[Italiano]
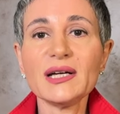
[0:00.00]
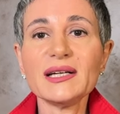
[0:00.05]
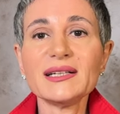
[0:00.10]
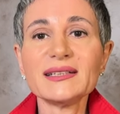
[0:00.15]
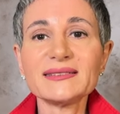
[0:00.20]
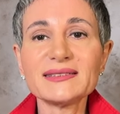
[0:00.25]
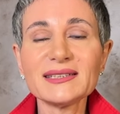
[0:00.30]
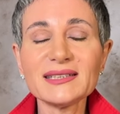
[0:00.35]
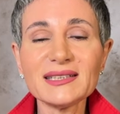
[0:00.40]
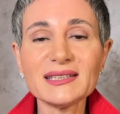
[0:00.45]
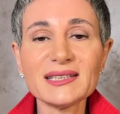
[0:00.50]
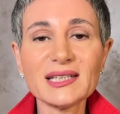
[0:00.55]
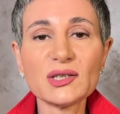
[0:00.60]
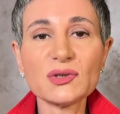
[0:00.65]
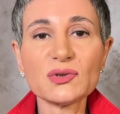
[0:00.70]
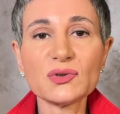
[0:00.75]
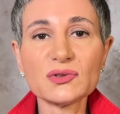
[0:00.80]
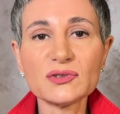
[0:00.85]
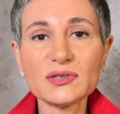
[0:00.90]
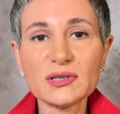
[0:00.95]

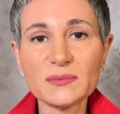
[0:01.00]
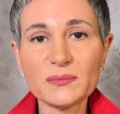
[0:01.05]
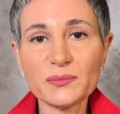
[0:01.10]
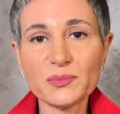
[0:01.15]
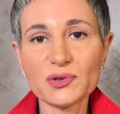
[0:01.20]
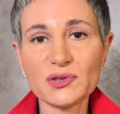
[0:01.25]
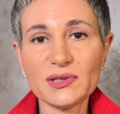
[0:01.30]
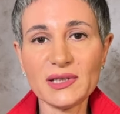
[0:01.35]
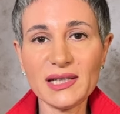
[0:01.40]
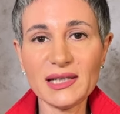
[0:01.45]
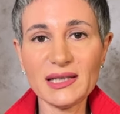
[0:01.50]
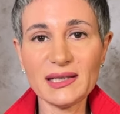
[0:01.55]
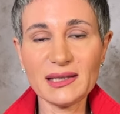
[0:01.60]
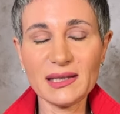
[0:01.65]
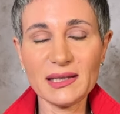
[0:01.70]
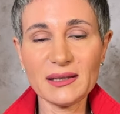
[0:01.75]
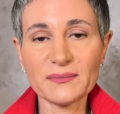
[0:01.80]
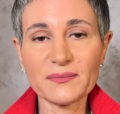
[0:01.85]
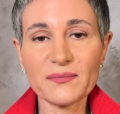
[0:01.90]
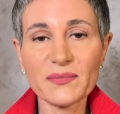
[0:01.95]
sentendosi
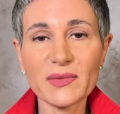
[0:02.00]
impotente,